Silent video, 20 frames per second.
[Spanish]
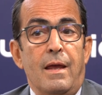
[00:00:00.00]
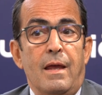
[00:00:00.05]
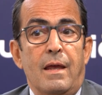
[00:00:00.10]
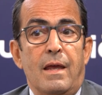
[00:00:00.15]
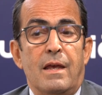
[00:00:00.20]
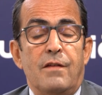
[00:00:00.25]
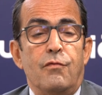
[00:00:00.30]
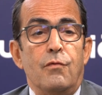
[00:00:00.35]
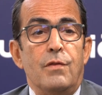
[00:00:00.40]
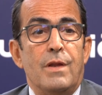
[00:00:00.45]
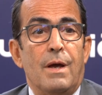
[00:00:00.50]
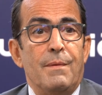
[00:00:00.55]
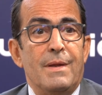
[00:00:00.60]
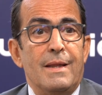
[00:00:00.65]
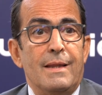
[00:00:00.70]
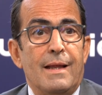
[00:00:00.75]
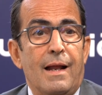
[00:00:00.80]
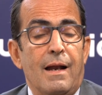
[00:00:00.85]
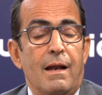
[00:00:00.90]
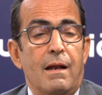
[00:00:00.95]
Es
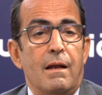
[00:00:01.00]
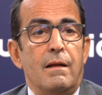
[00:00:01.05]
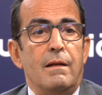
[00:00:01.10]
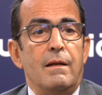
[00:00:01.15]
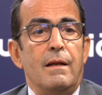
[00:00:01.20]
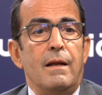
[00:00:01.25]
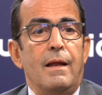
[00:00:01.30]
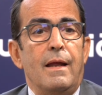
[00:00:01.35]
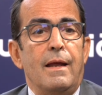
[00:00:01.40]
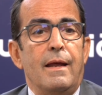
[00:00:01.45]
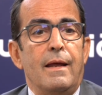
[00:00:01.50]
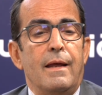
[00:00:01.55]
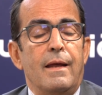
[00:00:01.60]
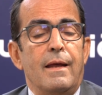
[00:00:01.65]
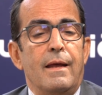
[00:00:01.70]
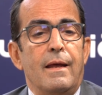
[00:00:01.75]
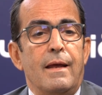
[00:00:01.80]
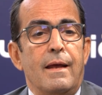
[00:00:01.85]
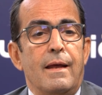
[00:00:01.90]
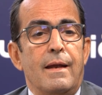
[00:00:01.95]
fundamental
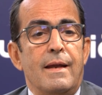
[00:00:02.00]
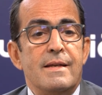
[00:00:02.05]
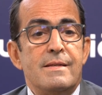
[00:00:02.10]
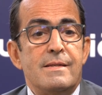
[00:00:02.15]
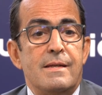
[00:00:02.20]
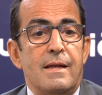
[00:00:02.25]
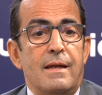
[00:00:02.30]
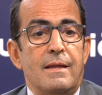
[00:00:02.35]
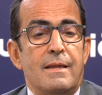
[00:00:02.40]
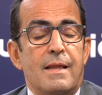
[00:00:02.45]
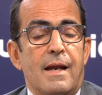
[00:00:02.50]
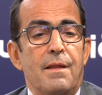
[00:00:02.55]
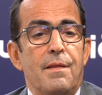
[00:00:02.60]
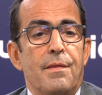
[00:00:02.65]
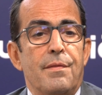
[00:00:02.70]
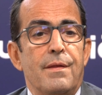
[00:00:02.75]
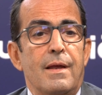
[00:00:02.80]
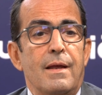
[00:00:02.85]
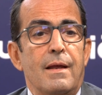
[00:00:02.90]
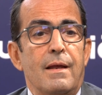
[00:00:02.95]
eh, en ese
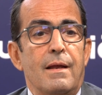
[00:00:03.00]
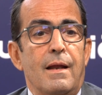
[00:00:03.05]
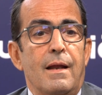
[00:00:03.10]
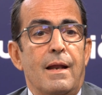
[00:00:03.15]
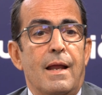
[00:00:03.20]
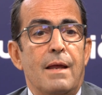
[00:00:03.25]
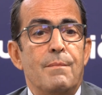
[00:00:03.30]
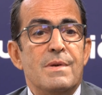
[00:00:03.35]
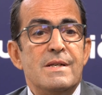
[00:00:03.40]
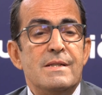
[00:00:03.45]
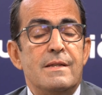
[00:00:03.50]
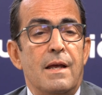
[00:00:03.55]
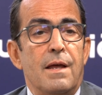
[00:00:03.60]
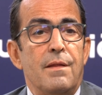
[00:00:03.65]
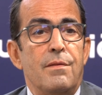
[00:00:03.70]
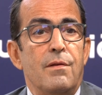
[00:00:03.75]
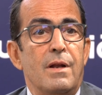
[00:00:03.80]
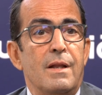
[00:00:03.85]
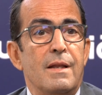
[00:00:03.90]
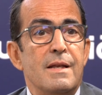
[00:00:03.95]
trance la
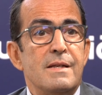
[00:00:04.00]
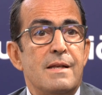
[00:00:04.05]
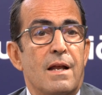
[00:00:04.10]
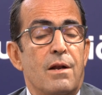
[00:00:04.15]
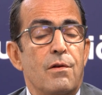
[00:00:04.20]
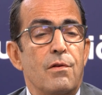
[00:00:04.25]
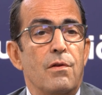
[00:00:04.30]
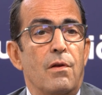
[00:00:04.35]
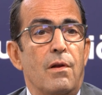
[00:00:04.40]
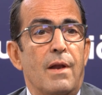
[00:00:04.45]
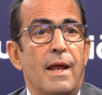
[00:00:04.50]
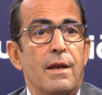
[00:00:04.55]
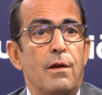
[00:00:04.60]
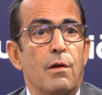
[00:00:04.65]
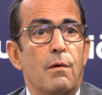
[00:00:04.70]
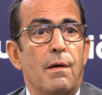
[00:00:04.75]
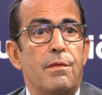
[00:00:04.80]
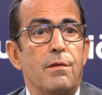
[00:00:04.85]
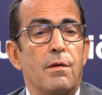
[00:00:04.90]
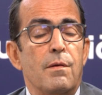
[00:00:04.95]
investigación, el desarrollo y la
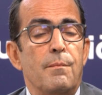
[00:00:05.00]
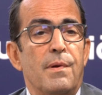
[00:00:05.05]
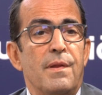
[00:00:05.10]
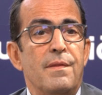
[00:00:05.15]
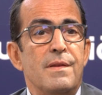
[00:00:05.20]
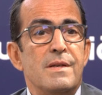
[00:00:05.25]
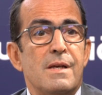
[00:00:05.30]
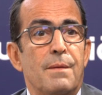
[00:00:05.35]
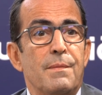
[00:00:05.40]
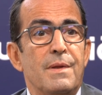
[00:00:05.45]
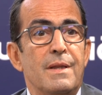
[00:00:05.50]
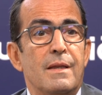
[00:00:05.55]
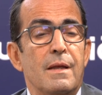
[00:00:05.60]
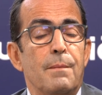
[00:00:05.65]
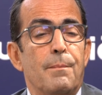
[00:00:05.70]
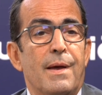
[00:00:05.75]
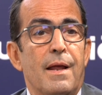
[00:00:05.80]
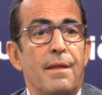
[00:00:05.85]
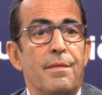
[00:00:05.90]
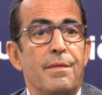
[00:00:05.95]
innovación precisamente
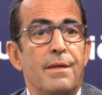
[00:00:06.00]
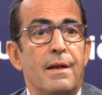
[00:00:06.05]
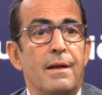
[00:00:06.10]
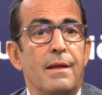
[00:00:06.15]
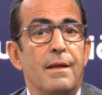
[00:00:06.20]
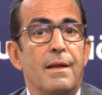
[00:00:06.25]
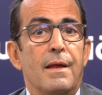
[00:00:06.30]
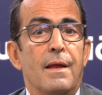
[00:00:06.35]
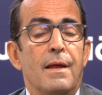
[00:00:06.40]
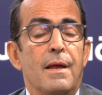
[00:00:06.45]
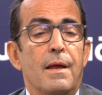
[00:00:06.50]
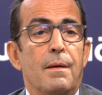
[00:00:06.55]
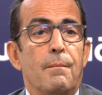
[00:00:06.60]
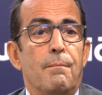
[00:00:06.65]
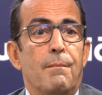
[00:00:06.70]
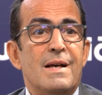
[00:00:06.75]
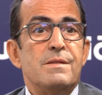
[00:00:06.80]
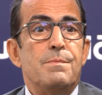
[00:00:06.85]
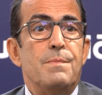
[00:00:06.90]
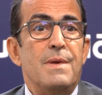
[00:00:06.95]
para hacer
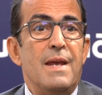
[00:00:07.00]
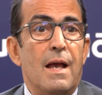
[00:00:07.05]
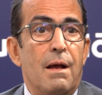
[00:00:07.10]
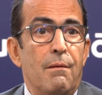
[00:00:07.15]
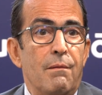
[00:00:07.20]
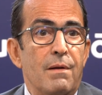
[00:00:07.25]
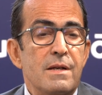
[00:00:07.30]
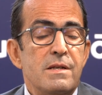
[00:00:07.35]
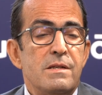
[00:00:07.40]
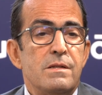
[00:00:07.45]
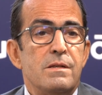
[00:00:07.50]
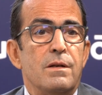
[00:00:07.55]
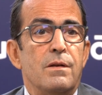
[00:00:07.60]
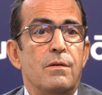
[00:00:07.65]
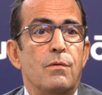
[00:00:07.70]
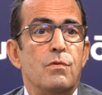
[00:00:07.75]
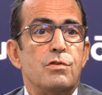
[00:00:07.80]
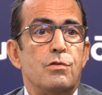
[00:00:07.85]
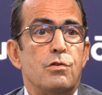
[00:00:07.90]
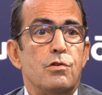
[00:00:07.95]
más viables
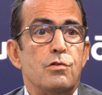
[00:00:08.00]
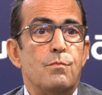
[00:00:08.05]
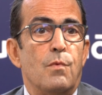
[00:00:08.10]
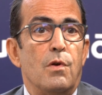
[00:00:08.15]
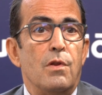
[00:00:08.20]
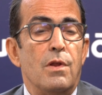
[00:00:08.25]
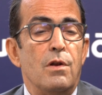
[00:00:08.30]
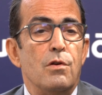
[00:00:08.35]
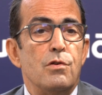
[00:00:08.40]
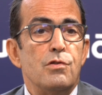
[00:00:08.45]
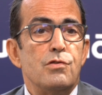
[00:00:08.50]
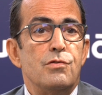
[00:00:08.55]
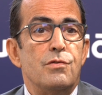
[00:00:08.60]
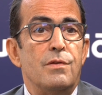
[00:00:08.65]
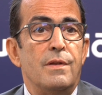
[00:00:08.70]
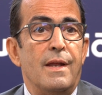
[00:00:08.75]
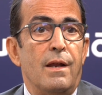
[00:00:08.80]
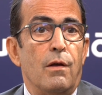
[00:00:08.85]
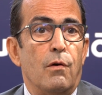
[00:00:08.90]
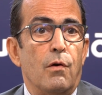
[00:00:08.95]
nuestros modelos
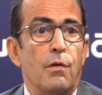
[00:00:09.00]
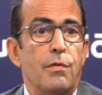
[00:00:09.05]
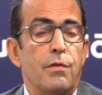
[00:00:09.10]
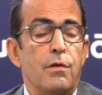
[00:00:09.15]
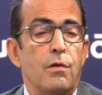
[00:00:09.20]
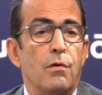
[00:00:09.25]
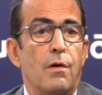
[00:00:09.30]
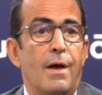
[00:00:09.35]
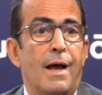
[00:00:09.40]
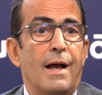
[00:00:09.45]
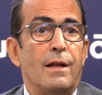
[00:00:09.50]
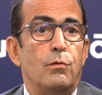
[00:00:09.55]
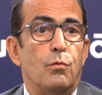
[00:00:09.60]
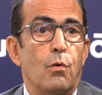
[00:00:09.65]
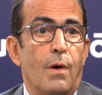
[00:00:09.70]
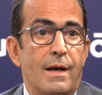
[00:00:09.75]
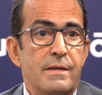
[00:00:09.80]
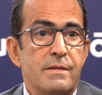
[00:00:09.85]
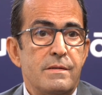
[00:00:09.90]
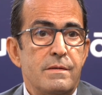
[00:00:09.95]
de negocio
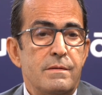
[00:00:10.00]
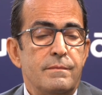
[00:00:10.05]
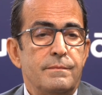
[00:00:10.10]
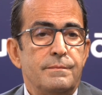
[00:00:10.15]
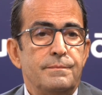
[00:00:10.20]
actuales.